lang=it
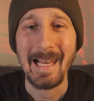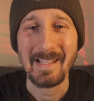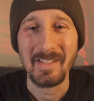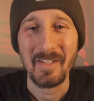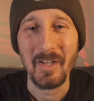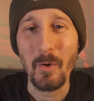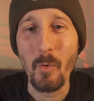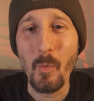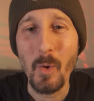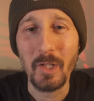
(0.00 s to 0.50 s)
La
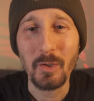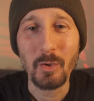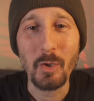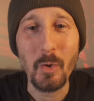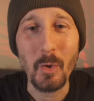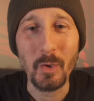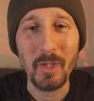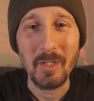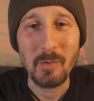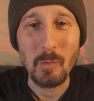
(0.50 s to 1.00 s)
sera in cui andò
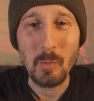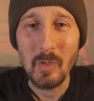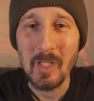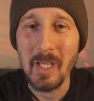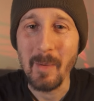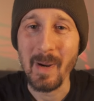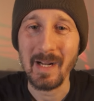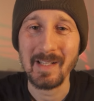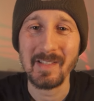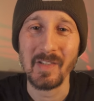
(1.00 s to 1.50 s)
in onda su
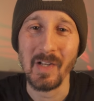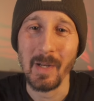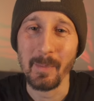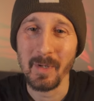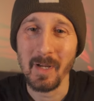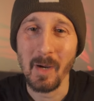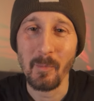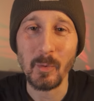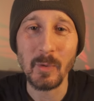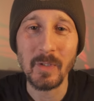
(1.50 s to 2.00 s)
D-Max la
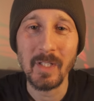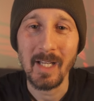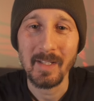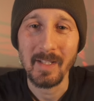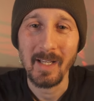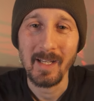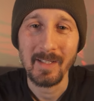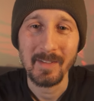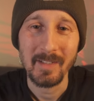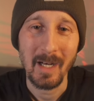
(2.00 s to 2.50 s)
prima
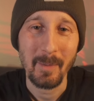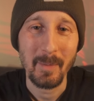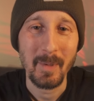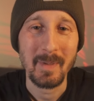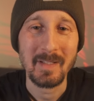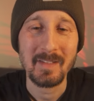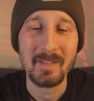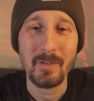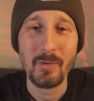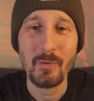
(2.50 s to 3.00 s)
puntata della
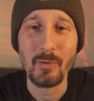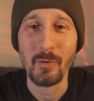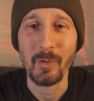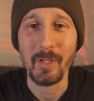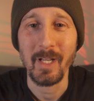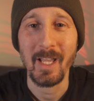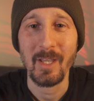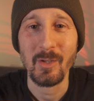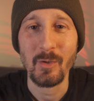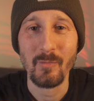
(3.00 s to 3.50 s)
prima
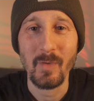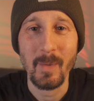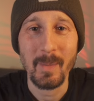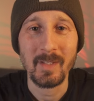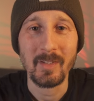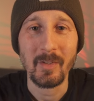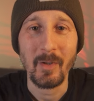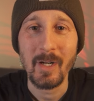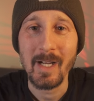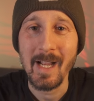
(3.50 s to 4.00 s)
stagione, io
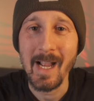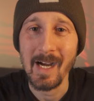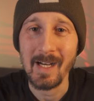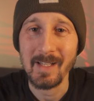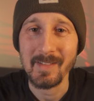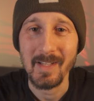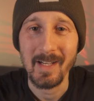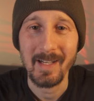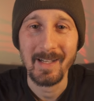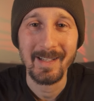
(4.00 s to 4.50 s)
ovviamente ero a
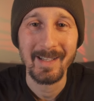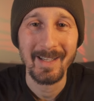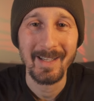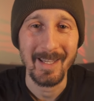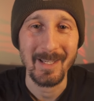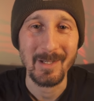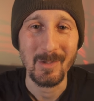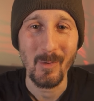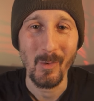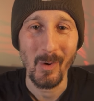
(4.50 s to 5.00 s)
casa,
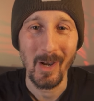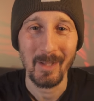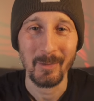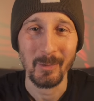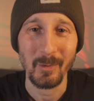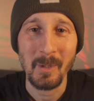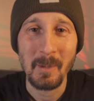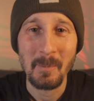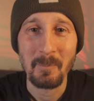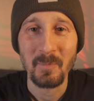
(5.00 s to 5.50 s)

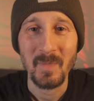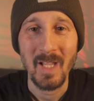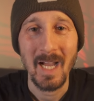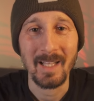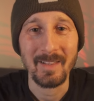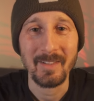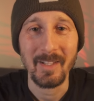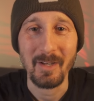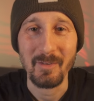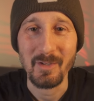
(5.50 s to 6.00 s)
incollato
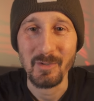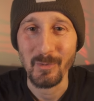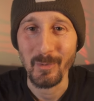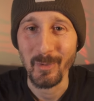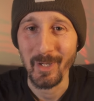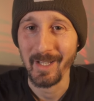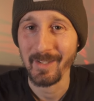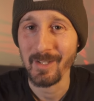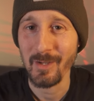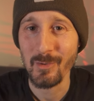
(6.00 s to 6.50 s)
al
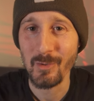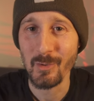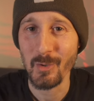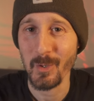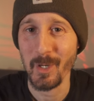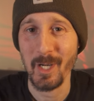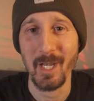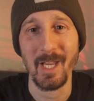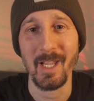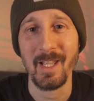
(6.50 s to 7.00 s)
televisore, da
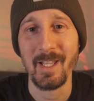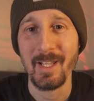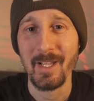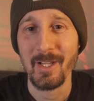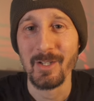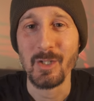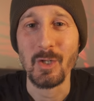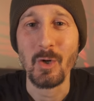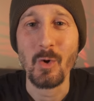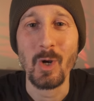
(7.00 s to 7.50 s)
giorni
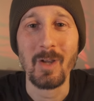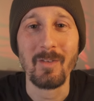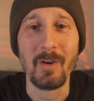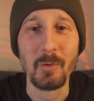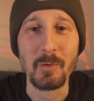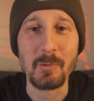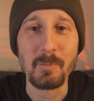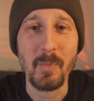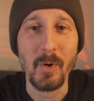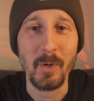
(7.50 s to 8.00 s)
circolava
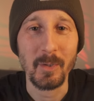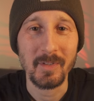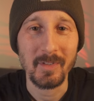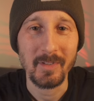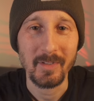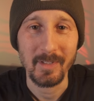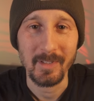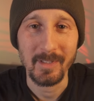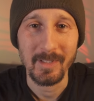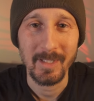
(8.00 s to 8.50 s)
lo
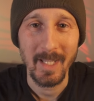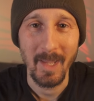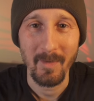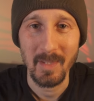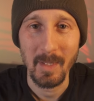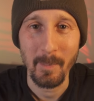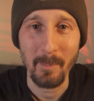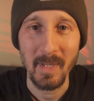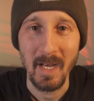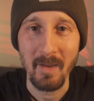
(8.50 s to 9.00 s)
spot che
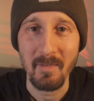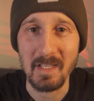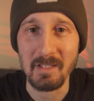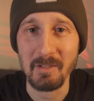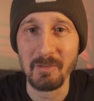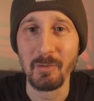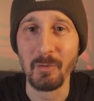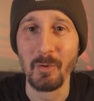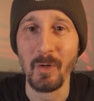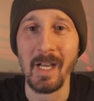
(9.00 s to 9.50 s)
avete appena
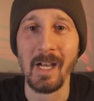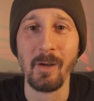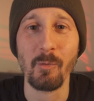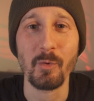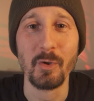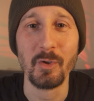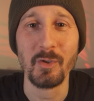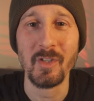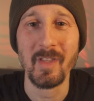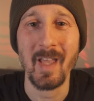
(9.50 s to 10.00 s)
visto e la
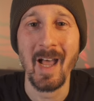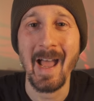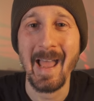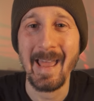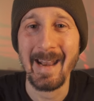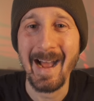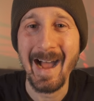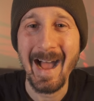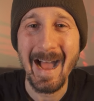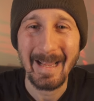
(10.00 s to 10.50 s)
curiosità
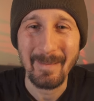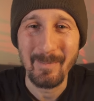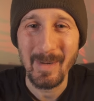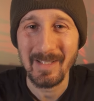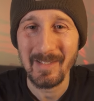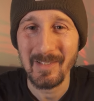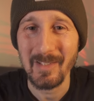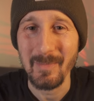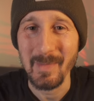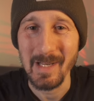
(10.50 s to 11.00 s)
era ai
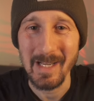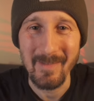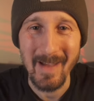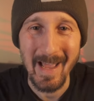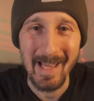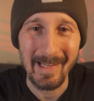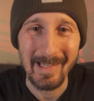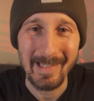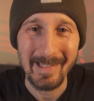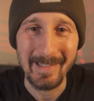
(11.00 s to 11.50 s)
massimi
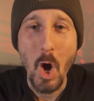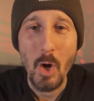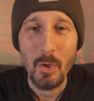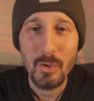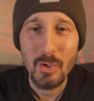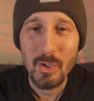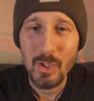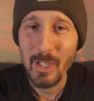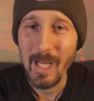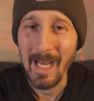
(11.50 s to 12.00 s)
livelli.
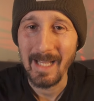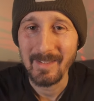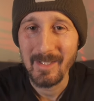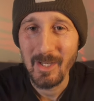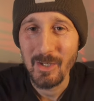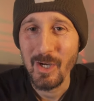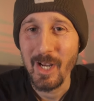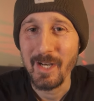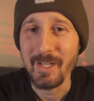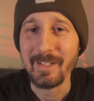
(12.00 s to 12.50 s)
Oggi, a
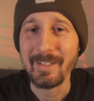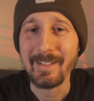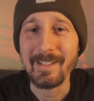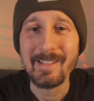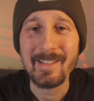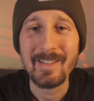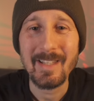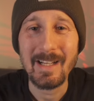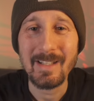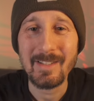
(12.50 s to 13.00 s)
dieci anni di
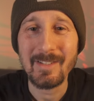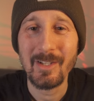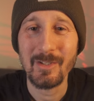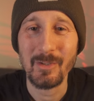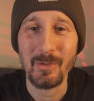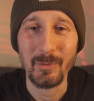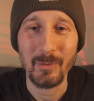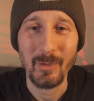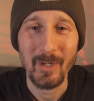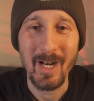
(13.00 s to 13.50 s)
distanza,
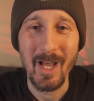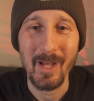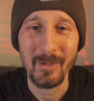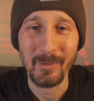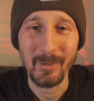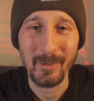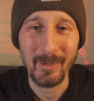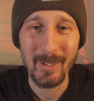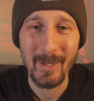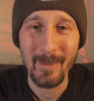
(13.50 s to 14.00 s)
sono
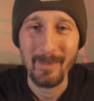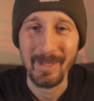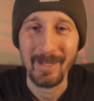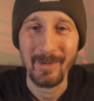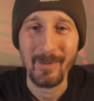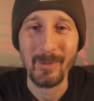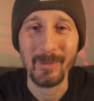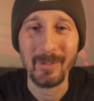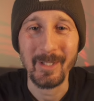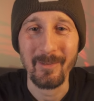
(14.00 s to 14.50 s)
tornato per
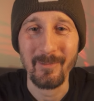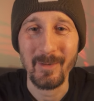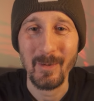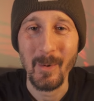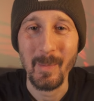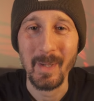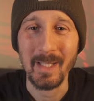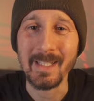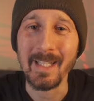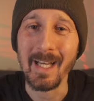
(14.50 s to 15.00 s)
raccontarvi
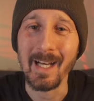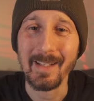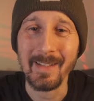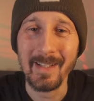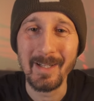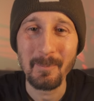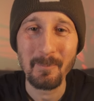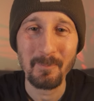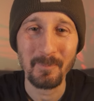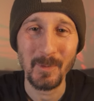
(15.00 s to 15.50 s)
com'è
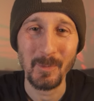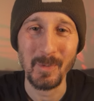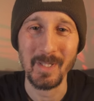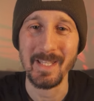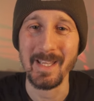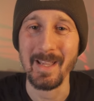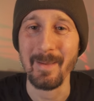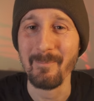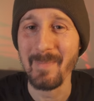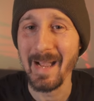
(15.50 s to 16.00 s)
andata,
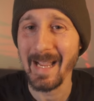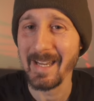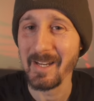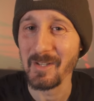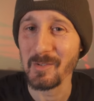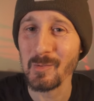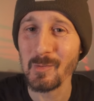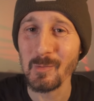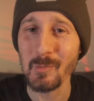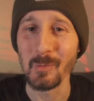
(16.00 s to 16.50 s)
quindi mega
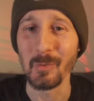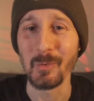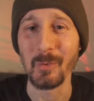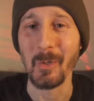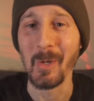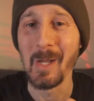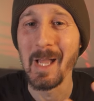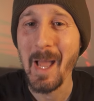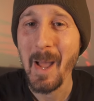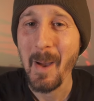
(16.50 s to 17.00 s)

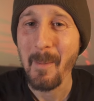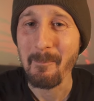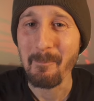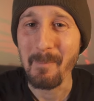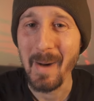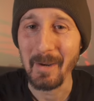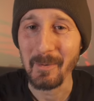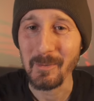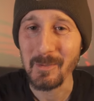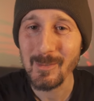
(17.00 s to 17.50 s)
riassunto,
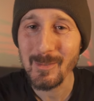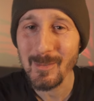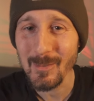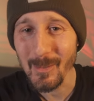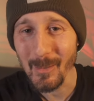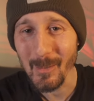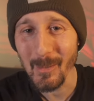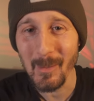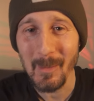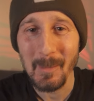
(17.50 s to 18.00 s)
ma non
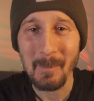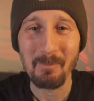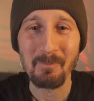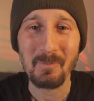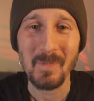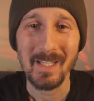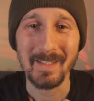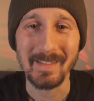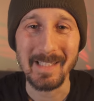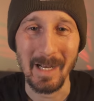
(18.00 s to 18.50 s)
solo,
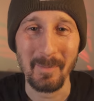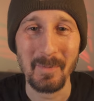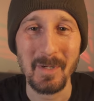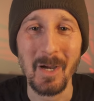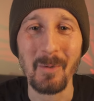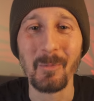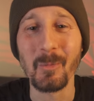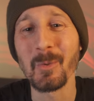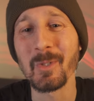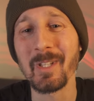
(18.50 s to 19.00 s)
della
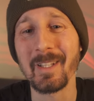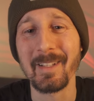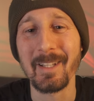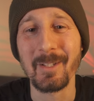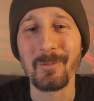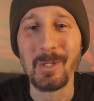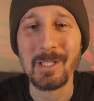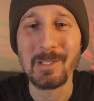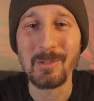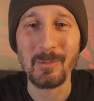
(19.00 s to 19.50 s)
prima puntata
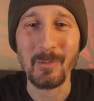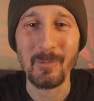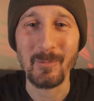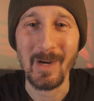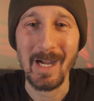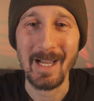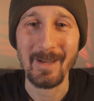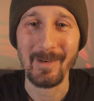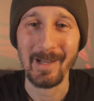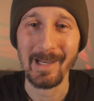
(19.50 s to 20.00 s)
di Dual
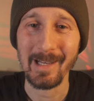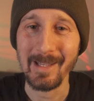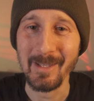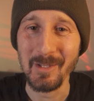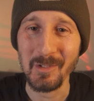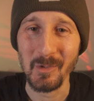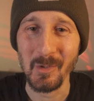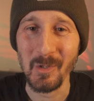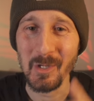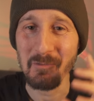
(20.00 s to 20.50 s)
Survival.
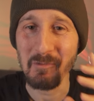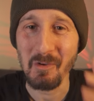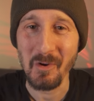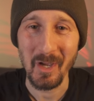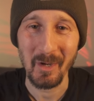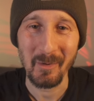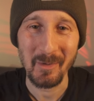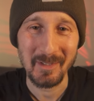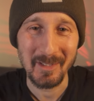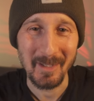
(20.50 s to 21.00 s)
Io sono Livio
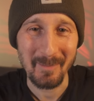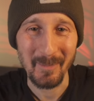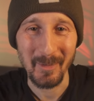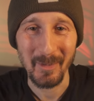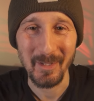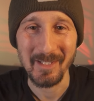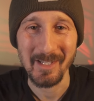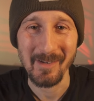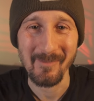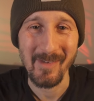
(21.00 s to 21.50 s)
e questo è
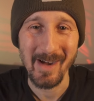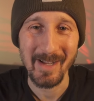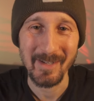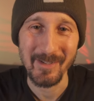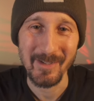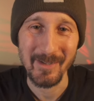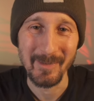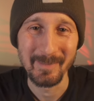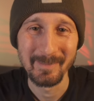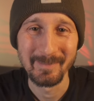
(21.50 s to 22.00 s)
Mondi
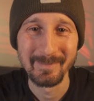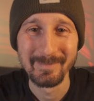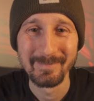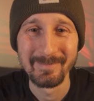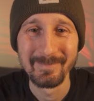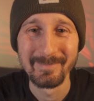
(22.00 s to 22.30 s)
Selvaggi.